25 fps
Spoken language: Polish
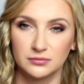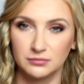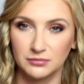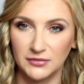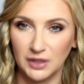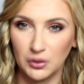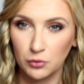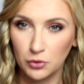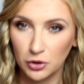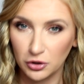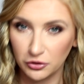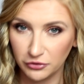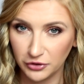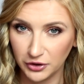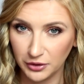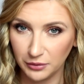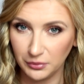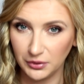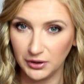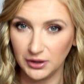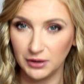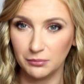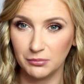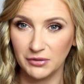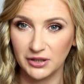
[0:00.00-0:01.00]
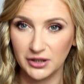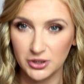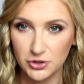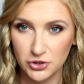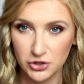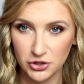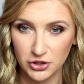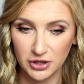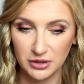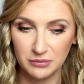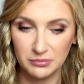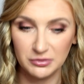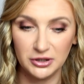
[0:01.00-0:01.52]
naukowymi,
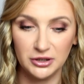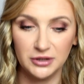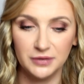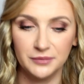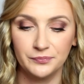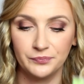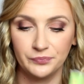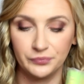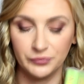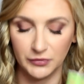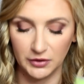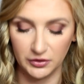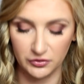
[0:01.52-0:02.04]
medycznymi,